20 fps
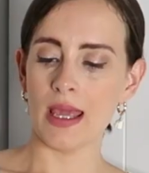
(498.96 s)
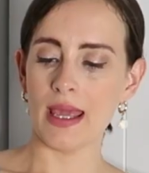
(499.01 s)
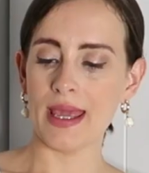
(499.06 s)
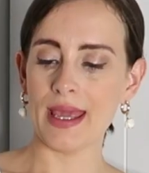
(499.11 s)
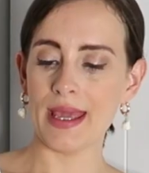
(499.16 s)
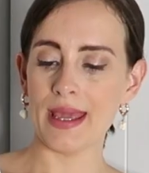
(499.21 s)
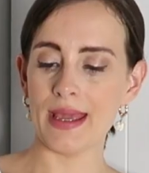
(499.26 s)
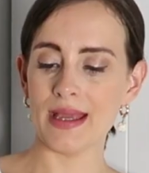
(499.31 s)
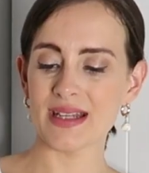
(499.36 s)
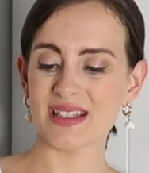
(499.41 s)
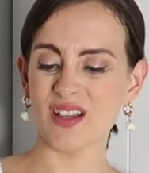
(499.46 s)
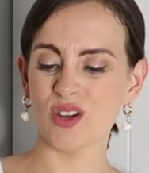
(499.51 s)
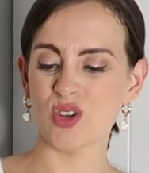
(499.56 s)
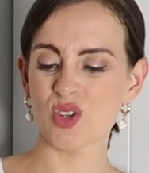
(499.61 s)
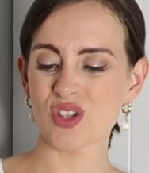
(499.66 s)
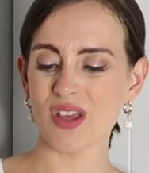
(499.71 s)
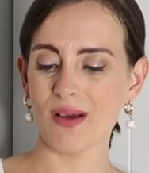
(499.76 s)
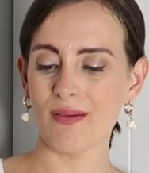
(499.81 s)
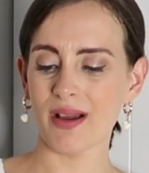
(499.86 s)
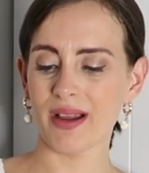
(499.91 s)
Eh, este
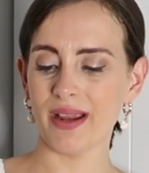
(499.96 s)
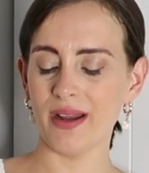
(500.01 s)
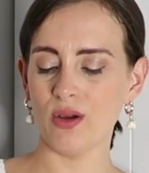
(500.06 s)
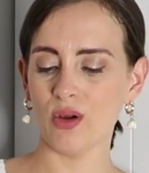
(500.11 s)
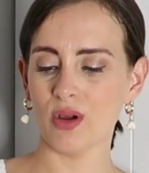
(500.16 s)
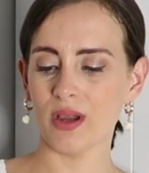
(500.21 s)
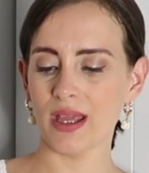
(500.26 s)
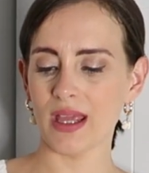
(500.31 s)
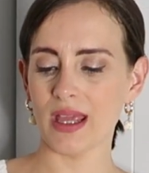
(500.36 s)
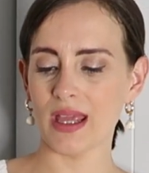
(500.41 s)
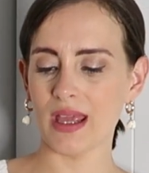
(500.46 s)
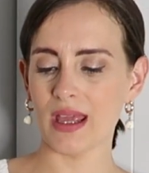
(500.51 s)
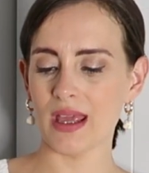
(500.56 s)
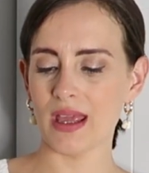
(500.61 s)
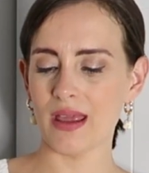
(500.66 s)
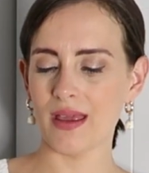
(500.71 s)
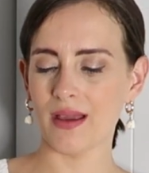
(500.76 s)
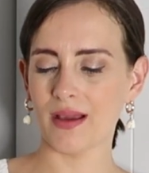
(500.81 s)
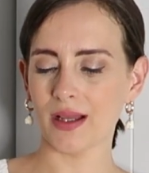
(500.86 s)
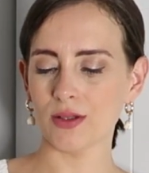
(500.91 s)
costaba creo
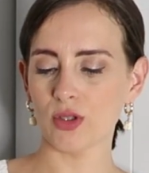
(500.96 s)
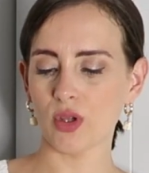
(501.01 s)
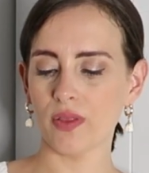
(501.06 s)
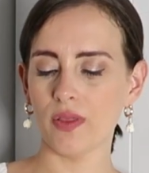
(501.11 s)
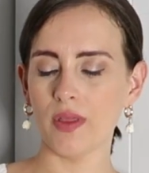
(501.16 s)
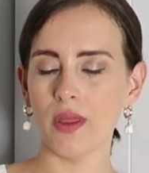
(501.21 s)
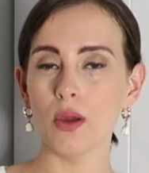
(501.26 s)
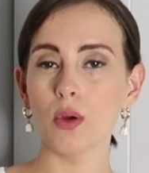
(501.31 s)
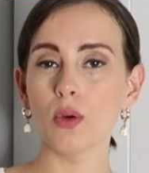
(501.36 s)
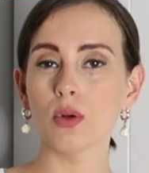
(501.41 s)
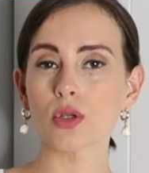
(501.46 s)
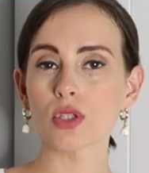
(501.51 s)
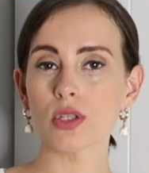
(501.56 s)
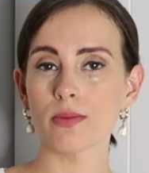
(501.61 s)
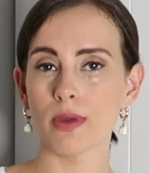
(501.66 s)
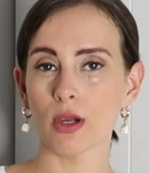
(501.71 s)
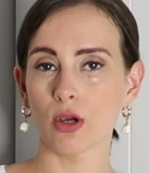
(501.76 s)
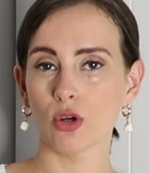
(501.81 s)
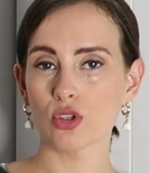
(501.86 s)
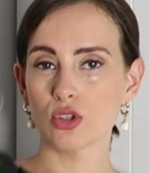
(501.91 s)
que 14 euros
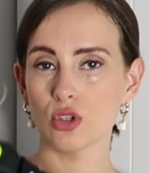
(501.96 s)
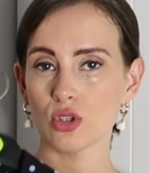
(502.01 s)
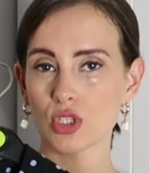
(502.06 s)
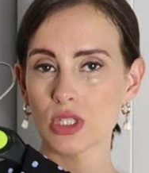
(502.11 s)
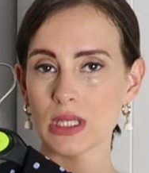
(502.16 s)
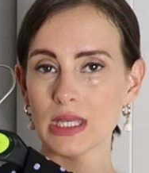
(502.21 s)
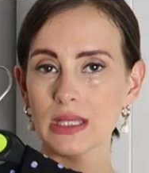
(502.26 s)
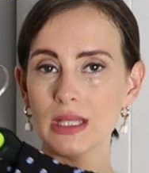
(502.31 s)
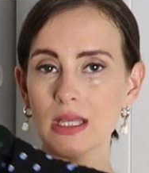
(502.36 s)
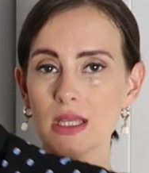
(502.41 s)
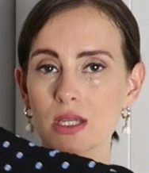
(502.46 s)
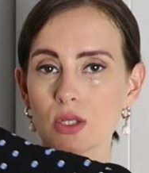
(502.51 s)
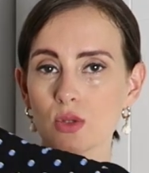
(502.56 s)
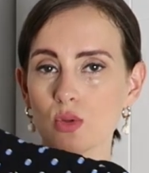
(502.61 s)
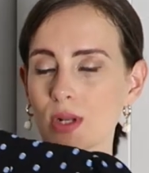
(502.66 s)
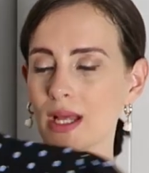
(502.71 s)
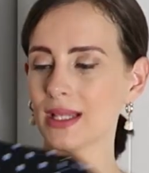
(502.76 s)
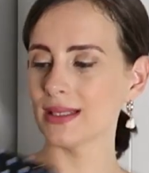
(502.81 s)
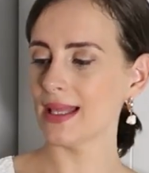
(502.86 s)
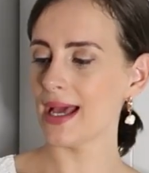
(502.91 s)
y me costó 7 y
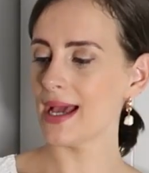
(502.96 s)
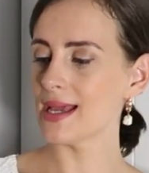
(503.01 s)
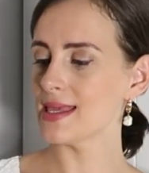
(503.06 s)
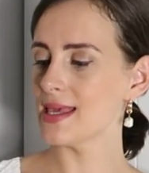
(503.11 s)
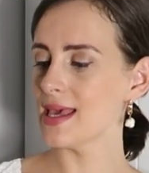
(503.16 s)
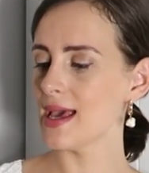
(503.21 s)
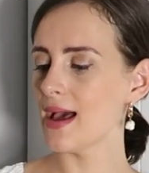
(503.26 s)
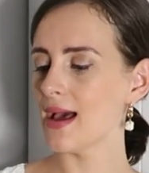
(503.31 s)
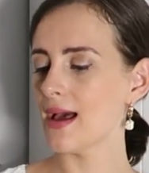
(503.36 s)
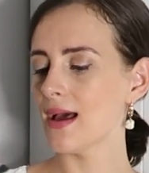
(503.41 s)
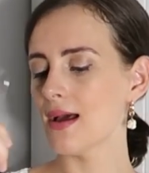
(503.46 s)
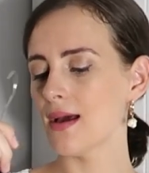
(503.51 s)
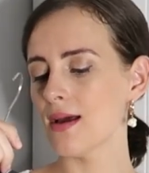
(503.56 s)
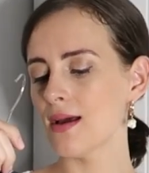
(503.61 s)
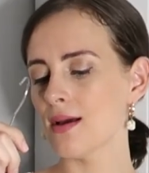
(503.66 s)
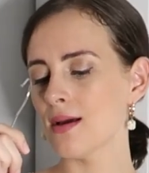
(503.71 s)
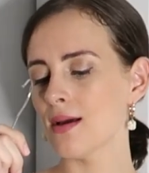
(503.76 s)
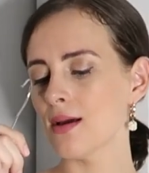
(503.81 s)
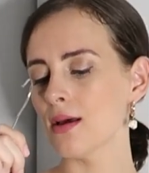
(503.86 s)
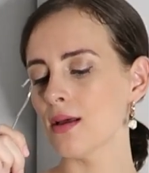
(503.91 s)
es una talla
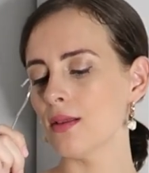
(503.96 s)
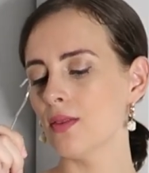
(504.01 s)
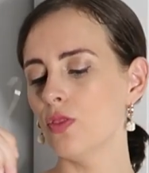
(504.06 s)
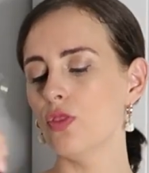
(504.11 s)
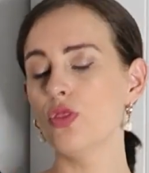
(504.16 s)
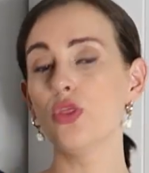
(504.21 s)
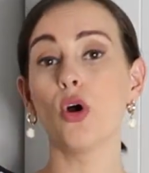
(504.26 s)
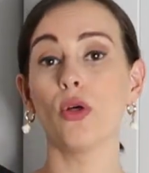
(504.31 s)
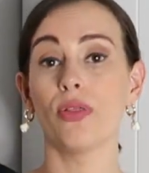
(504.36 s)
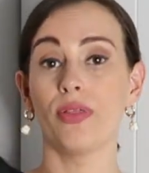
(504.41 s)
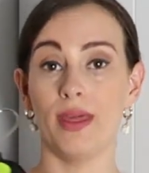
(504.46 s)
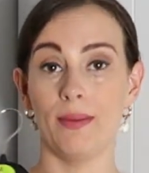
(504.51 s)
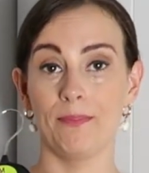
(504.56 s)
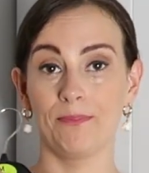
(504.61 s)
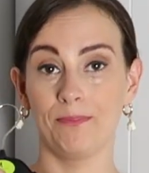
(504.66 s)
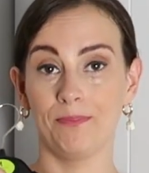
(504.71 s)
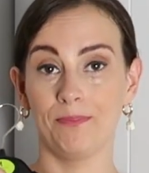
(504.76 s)
12.